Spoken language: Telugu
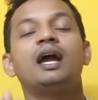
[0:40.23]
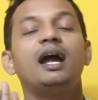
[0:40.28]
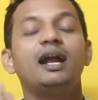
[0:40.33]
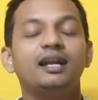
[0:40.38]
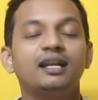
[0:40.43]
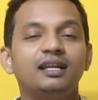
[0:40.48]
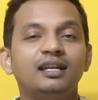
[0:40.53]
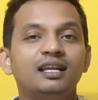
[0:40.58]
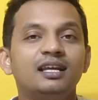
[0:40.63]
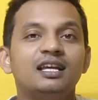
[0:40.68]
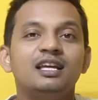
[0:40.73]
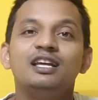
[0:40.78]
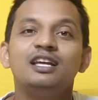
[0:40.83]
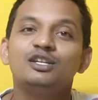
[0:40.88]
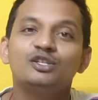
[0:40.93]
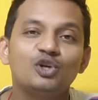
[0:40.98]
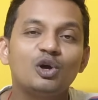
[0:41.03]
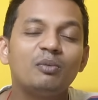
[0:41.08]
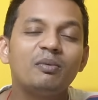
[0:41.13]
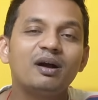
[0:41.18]
అండ్
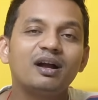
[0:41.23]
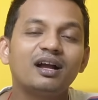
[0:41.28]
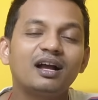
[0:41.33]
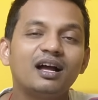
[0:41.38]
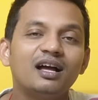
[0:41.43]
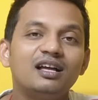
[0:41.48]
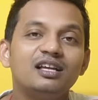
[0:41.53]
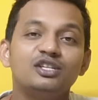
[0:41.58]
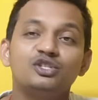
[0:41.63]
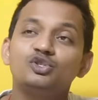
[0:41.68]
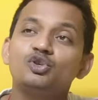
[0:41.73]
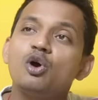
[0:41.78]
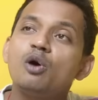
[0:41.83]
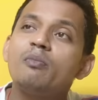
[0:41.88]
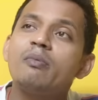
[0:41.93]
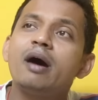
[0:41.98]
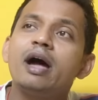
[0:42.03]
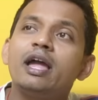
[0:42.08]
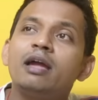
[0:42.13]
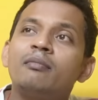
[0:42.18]
శోభక్క
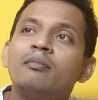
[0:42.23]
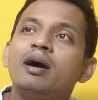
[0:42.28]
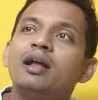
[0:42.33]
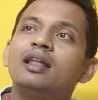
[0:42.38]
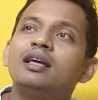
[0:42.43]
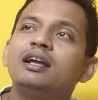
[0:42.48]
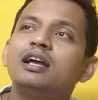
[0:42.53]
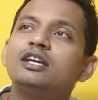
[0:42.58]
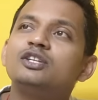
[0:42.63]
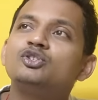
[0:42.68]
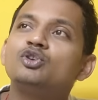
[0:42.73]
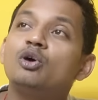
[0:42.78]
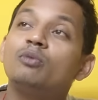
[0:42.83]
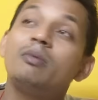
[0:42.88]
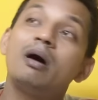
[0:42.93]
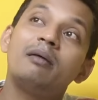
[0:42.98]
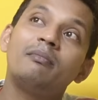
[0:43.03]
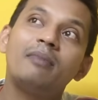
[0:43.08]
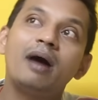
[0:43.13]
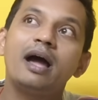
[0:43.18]
శోభాయమానంగా
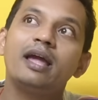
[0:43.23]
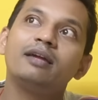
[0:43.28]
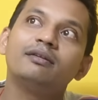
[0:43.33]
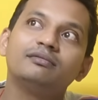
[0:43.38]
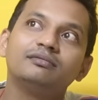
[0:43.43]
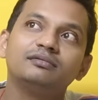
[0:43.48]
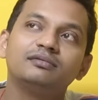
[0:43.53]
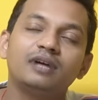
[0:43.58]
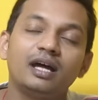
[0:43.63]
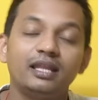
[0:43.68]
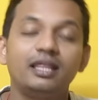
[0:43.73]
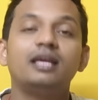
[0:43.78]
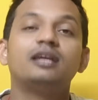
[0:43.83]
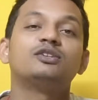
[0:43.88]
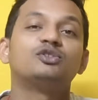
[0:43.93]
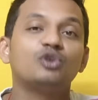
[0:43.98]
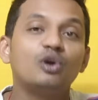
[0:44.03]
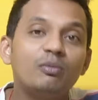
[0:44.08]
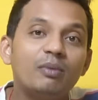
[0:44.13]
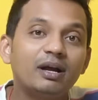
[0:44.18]
మాయం అదే
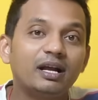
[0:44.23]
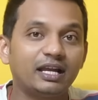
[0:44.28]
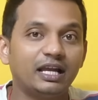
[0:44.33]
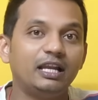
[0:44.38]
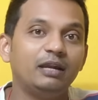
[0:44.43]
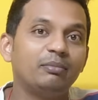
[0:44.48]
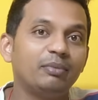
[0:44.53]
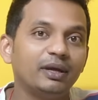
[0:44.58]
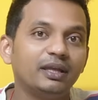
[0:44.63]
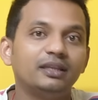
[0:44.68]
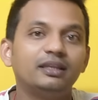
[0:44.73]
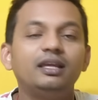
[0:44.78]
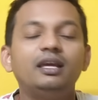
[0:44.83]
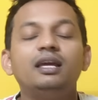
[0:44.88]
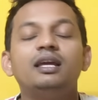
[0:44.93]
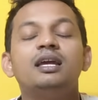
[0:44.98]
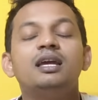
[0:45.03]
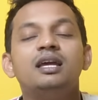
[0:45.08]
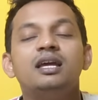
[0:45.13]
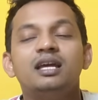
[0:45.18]
శోభక్క వెళ్ళిపోయింది
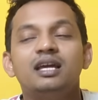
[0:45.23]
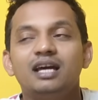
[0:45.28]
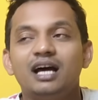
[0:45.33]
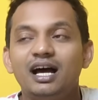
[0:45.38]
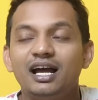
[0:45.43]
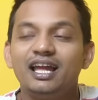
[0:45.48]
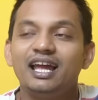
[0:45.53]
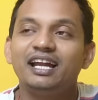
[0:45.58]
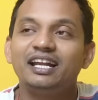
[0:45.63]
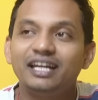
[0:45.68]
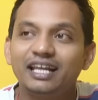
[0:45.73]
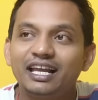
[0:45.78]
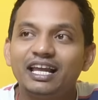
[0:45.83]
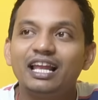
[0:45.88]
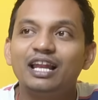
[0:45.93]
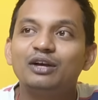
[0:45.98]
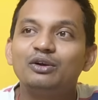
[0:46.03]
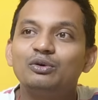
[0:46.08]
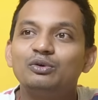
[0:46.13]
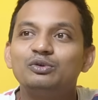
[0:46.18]

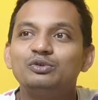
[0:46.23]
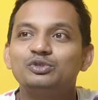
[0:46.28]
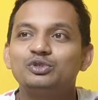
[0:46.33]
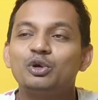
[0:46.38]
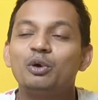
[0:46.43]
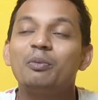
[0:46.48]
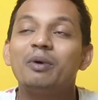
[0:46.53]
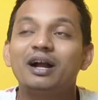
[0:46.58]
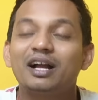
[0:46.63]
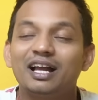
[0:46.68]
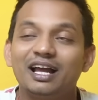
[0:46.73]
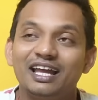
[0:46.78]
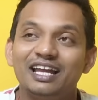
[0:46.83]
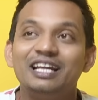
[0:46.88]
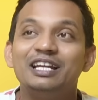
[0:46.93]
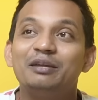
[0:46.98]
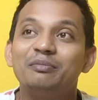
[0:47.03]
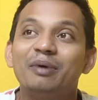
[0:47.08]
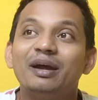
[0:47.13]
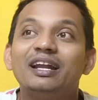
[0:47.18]
ఎట్టకేలకు శోభక్క
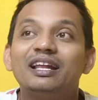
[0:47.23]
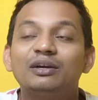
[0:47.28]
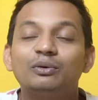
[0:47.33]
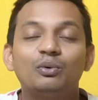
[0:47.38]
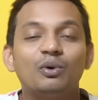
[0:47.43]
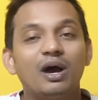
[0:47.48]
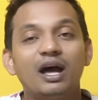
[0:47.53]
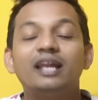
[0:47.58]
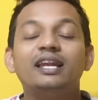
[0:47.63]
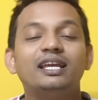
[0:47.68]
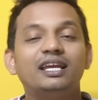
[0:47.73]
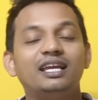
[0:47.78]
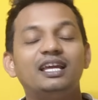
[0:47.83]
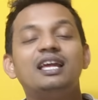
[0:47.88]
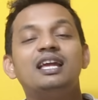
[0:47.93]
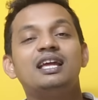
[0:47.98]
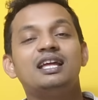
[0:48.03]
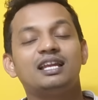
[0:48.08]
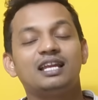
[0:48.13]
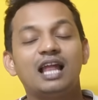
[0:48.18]
ఇంటి బయటకు అని
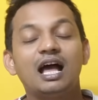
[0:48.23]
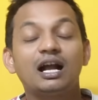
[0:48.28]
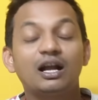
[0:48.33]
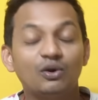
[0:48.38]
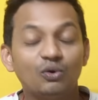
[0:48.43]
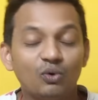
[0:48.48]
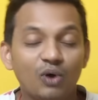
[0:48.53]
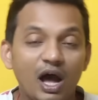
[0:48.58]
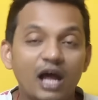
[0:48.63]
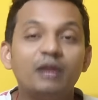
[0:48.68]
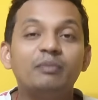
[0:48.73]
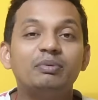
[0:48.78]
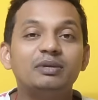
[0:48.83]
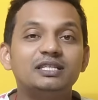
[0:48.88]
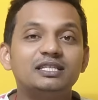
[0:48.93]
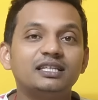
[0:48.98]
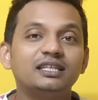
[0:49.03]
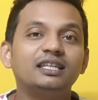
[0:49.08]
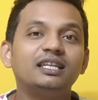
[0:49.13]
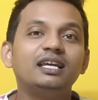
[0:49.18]
నాకు
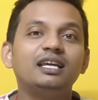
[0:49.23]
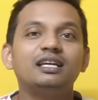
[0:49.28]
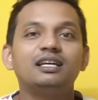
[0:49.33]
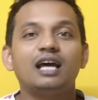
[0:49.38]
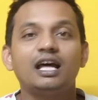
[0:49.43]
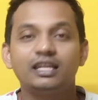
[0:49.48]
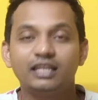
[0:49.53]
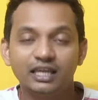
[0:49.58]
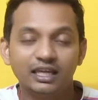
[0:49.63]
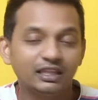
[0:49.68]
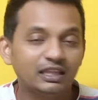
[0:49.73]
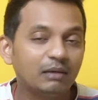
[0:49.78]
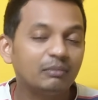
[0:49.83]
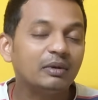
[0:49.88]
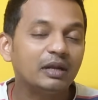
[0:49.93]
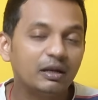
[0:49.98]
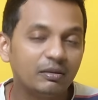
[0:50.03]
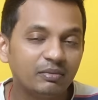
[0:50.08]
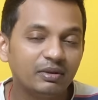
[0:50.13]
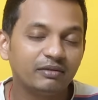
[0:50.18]
అనిపించింది అదే
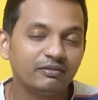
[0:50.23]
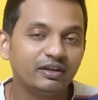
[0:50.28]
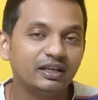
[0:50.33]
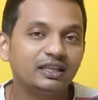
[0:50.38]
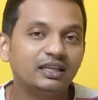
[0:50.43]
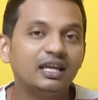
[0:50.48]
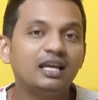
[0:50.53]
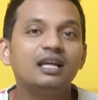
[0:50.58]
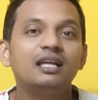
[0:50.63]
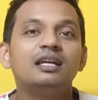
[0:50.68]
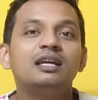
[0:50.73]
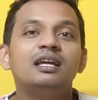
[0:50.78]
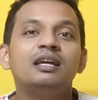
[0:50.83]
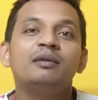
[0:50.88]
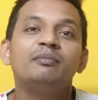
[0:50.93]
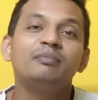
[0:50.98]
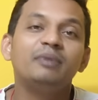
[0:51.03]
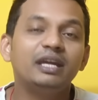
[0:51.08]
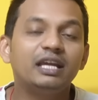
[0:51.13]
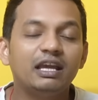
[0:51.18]
తమ్నేల మీద పెట్టిన
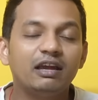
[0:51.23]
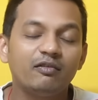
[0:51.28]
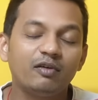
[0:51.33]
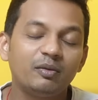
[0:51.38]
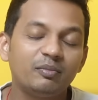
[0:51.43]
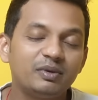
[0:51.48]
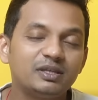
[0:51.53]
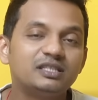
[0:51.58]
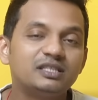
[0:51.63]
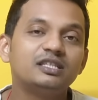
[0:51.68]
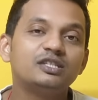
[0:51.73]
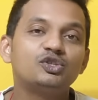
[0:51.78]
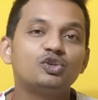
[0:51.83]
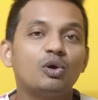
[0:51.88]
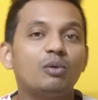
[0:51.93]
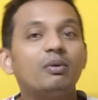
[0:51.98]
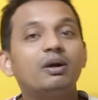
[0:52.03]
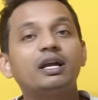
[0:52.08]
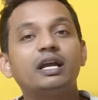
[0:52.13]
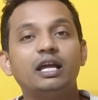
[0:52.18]
మీకేమనిపించింది
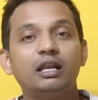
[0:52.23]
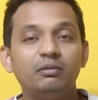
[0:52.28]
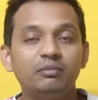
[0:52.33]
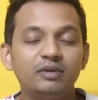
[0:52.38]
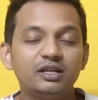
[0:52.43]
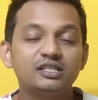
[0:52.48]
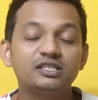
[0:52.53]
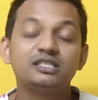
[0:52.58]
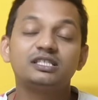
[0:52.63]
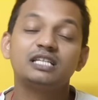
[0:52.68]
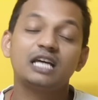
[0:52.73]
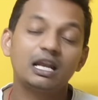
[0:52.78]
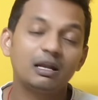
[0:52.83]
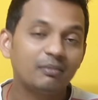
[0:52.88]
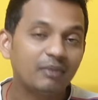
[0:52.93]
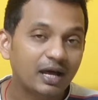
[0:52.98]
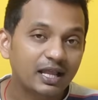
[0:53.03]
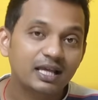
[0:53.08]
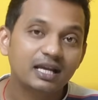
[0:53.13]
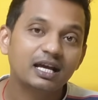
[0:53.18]
శోభక్క ఎలిమినేషన్ చాలా
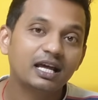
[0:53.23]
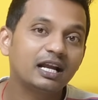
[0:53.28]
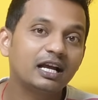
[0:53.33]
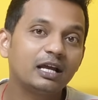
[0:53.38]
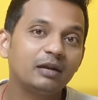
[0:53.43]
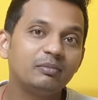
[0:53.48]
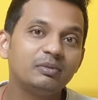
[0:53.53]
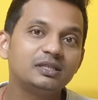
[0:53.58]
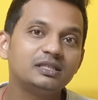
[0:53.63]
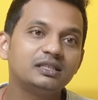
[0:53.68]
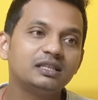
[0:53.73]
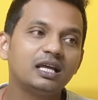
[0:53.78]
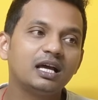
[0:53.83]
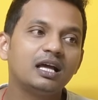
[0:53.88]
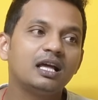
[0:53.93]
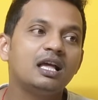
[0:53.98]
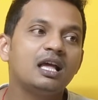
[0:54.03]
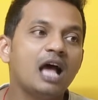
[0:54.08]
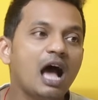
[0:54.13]
బాధాకరంగా అనిపించిందా